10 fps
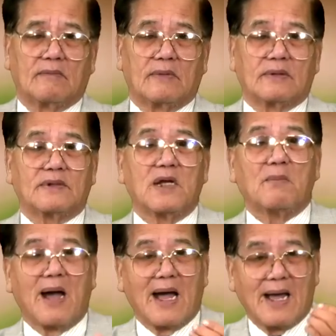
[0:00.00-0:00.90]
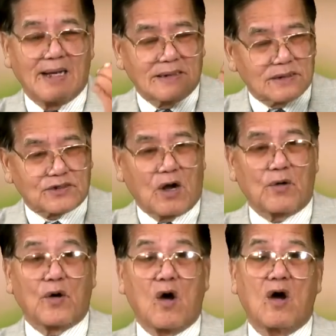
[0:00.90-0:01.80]
Nhưng mà sau
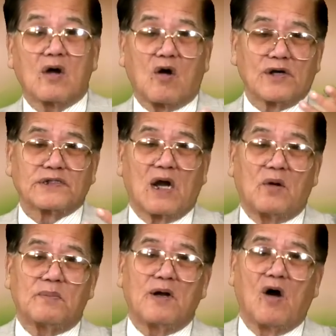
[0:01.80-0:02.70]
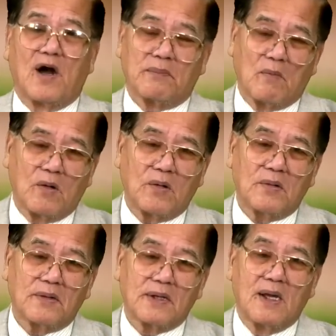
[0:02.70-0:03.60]
đó con cháu mới hỏi bố,
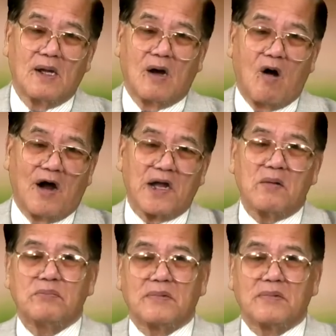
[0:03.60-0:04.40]
hỏi ông